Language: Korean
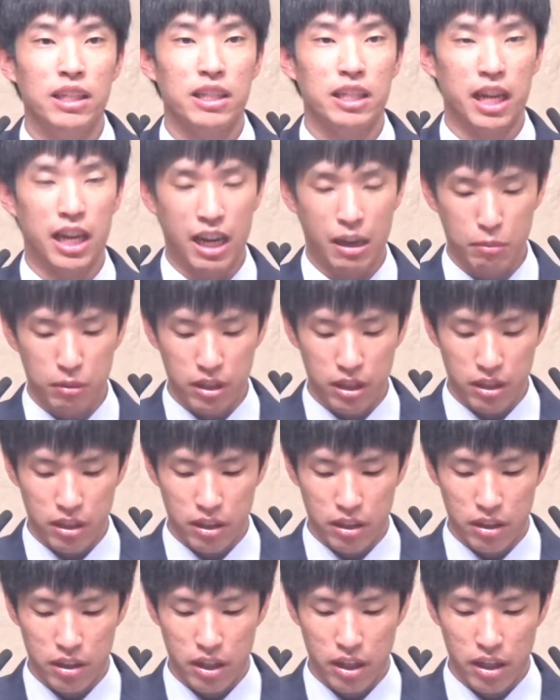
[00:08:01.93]
사람은
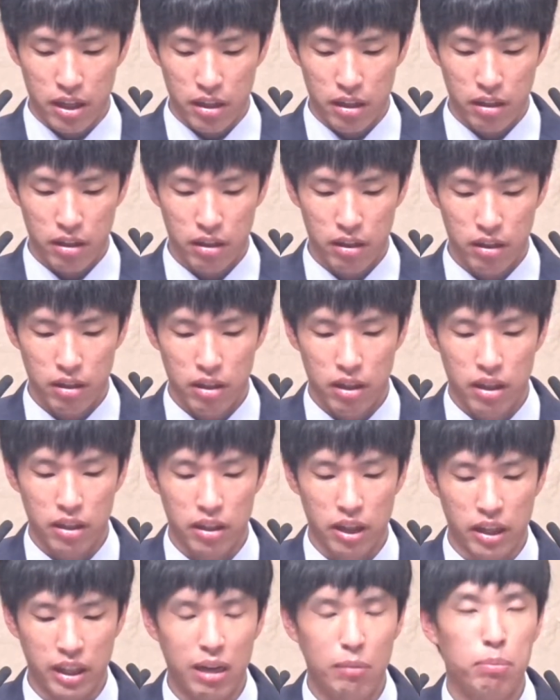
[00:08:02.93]
있는데
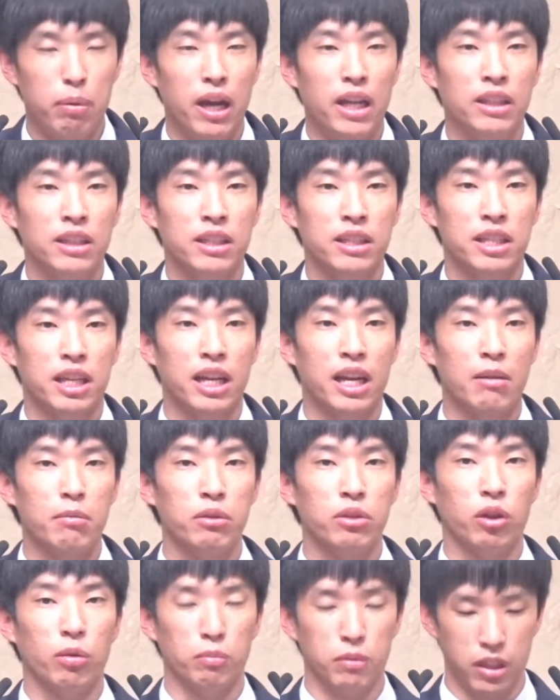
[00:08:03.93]
대답하는
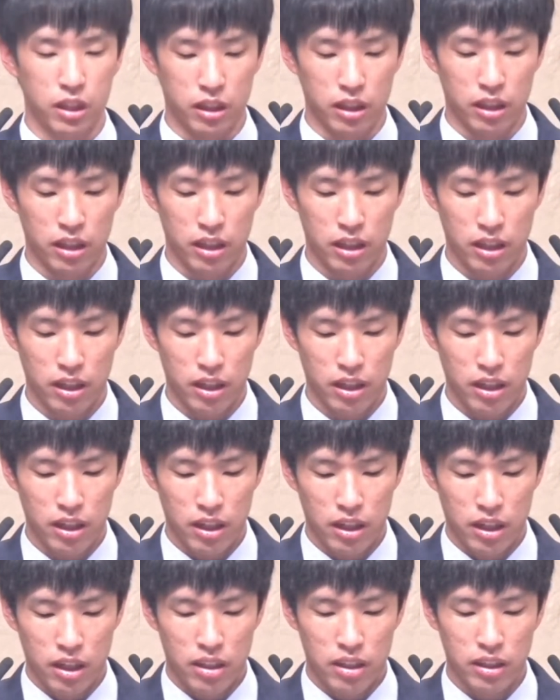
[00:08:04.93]
사람은 없는
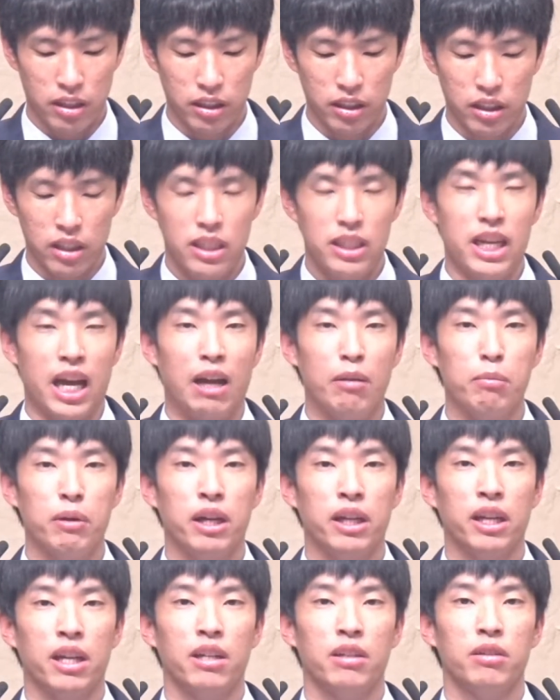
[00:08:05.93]
즉
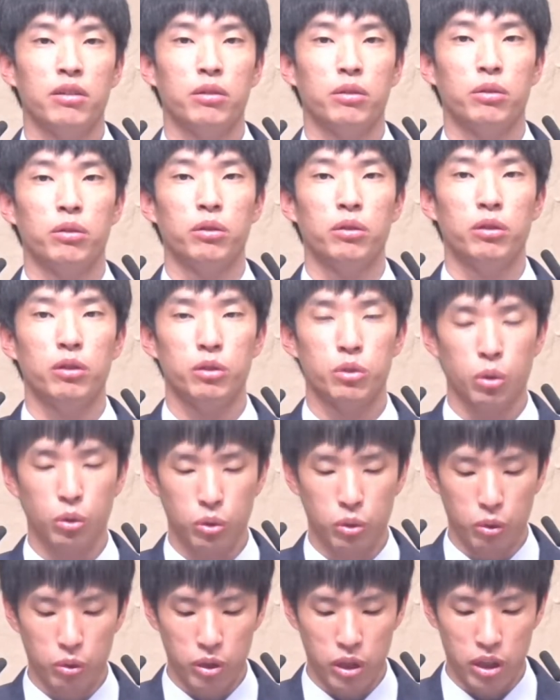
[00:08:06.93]
양방향으로
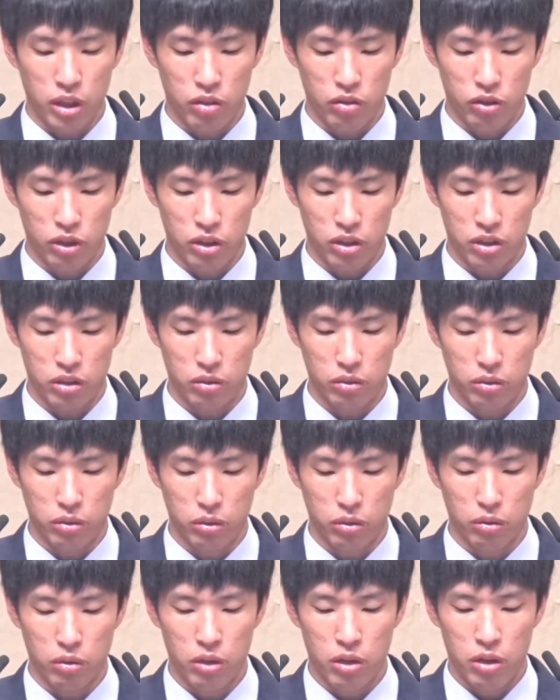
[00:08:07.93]
소통이
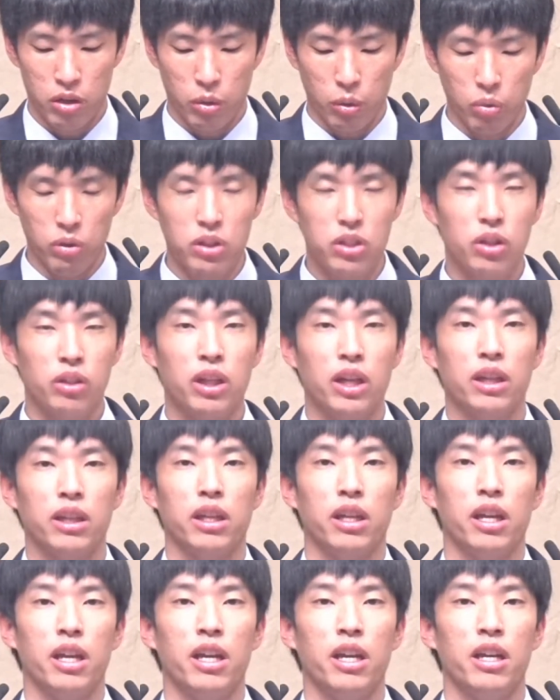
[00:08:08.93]
이루어지고
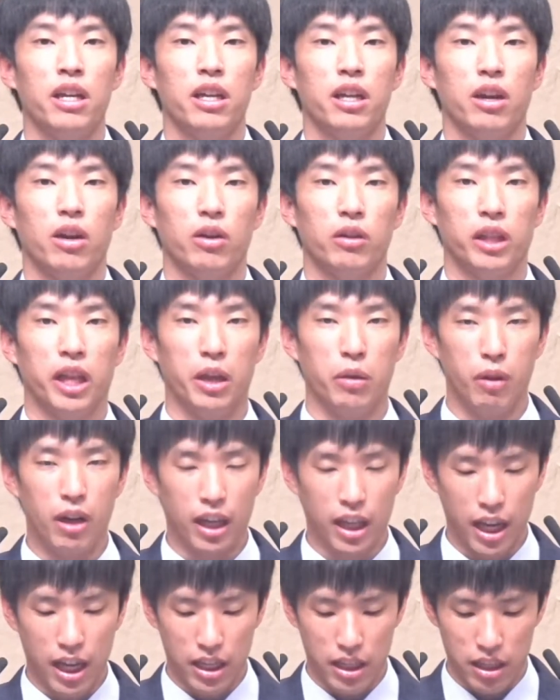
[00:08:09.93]
온전하게 어,
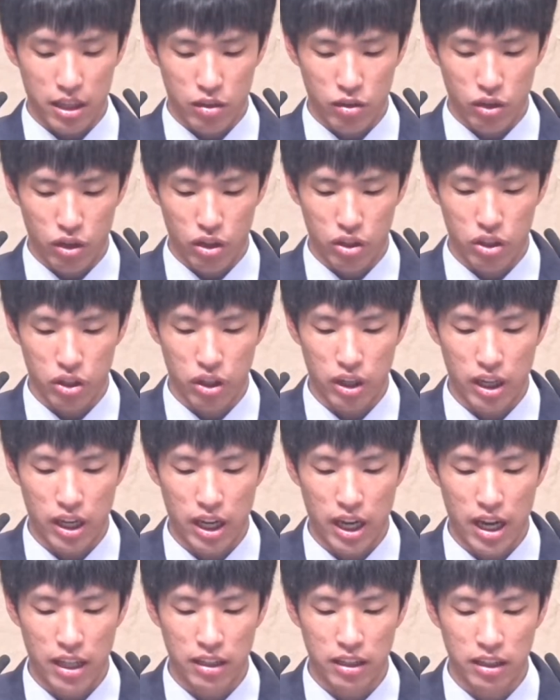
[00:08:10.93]
대화가 이루어져야
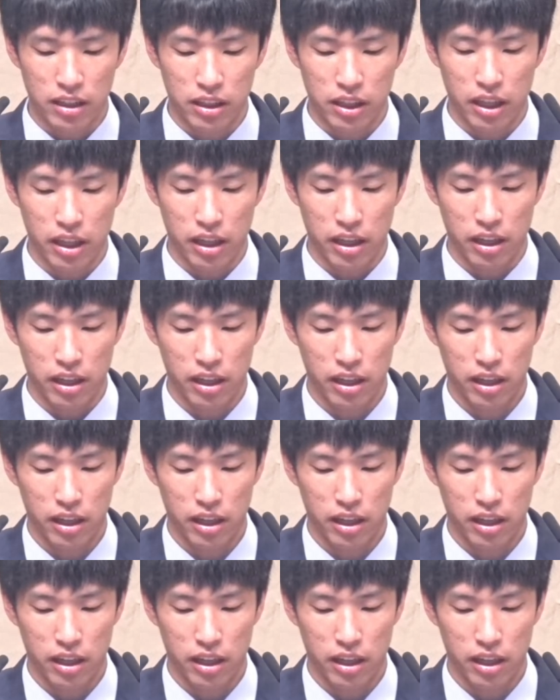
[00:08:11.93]
하는데